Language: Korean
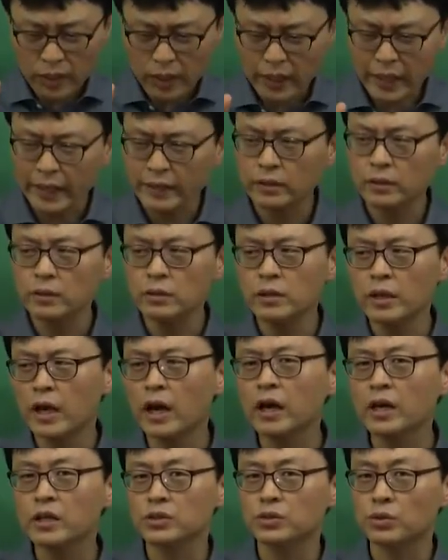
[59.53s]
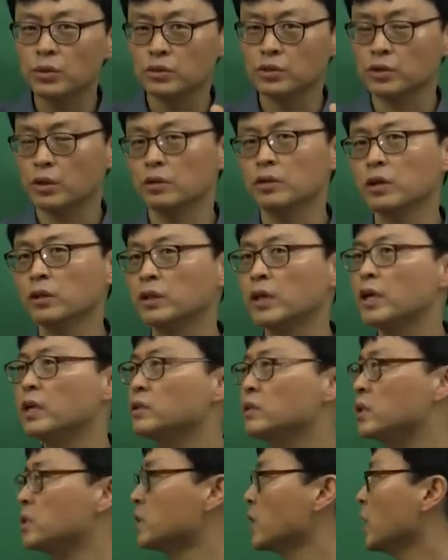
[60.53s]
같은 대학에서도 전형
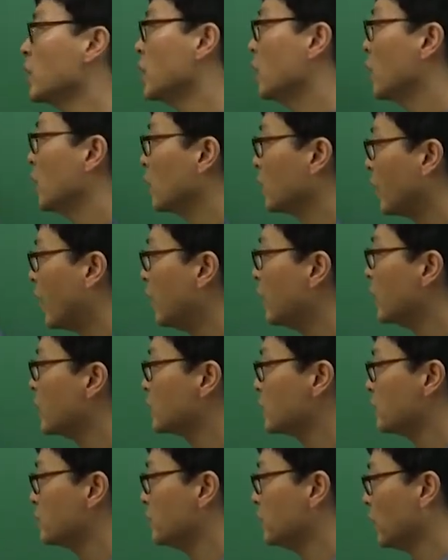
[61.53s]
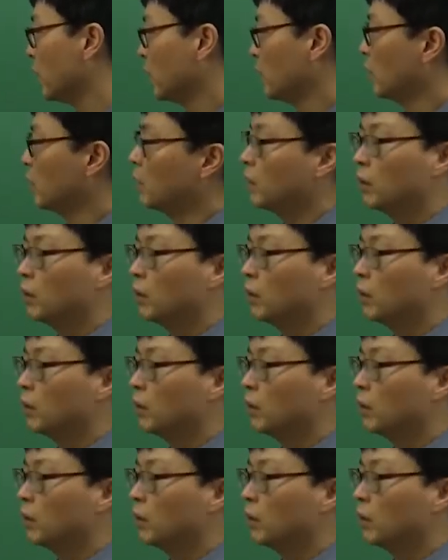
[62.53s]
따라서 이제 달라집니다.